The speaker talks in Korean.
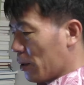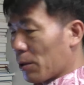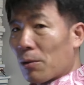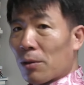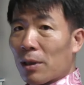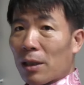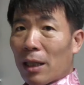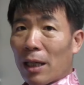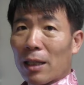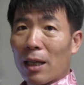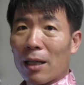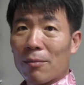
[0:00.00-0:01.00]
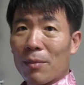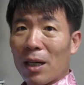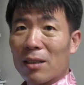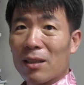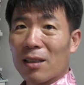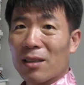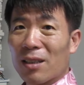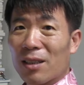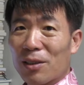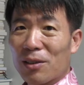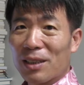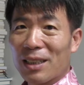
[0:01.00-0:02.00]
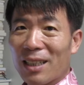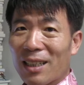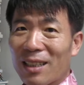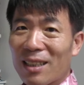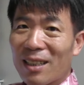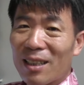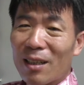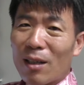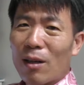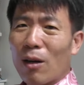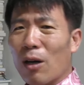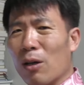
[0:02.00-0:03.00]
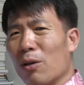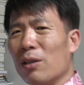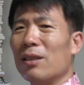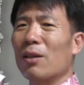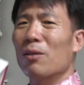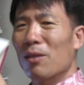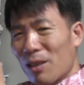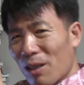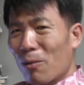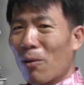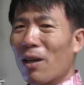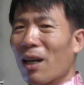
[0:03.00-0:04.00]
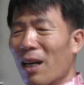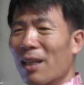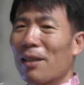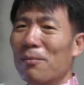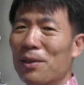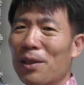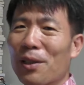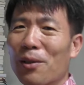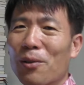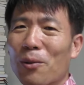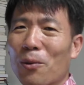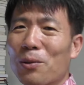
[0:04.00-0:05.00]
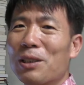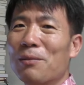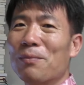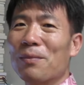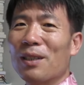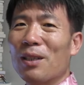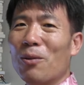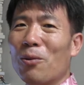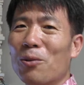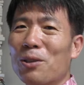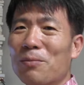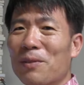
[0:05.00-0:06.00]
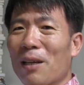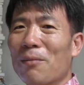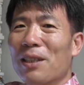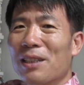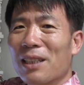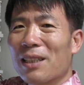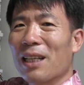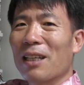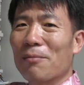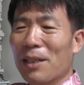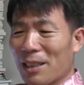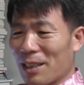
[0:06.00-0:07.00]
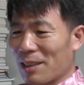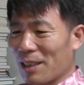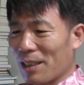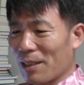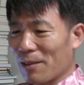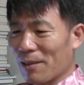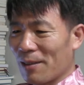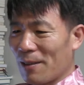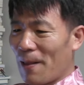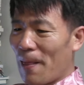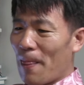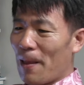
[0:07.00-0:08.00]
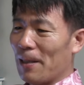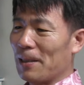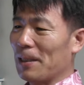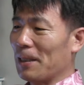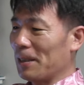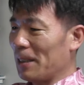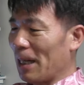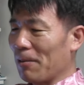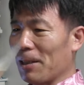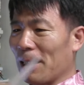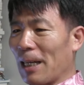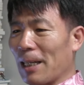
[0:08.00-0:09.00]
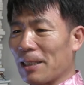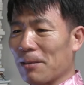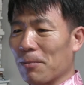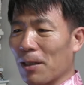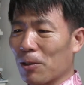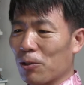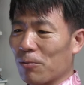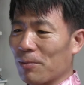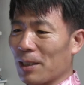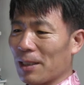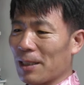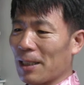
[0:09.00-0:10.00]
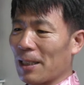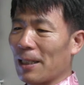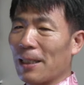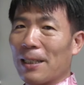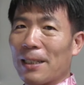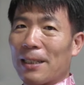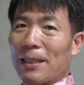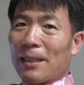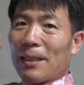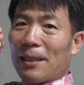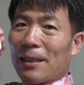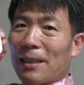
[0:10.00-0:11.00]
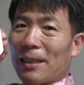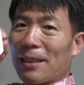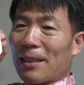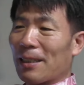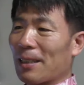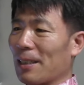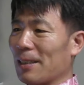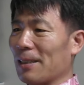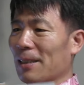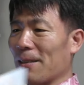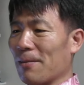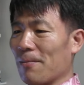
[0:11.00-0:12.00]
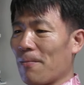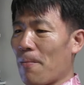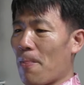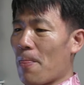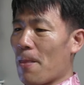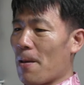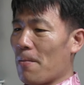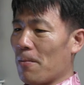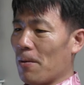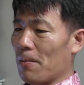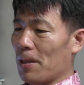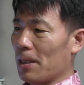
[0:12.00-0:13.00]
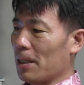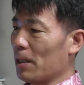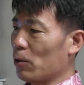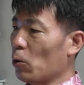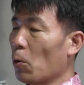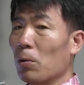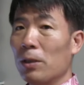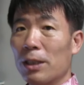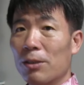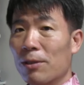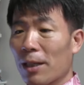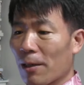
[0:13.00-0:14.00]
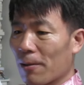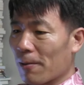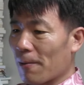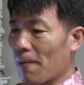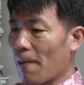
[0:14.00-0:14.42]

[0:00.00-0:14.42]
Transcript: 저도 이제 나이가 한 48이거든요, 제가. 어휴, 이제 이게 올라가기 힘들어요. 50, 5 0대만 이제 내리막길있잖아요 그래서 이걸 이제 하루에 하나씩 먹어줍니다, 제가. 이렇게 이제. 보면은 이게 좋은 이유가요.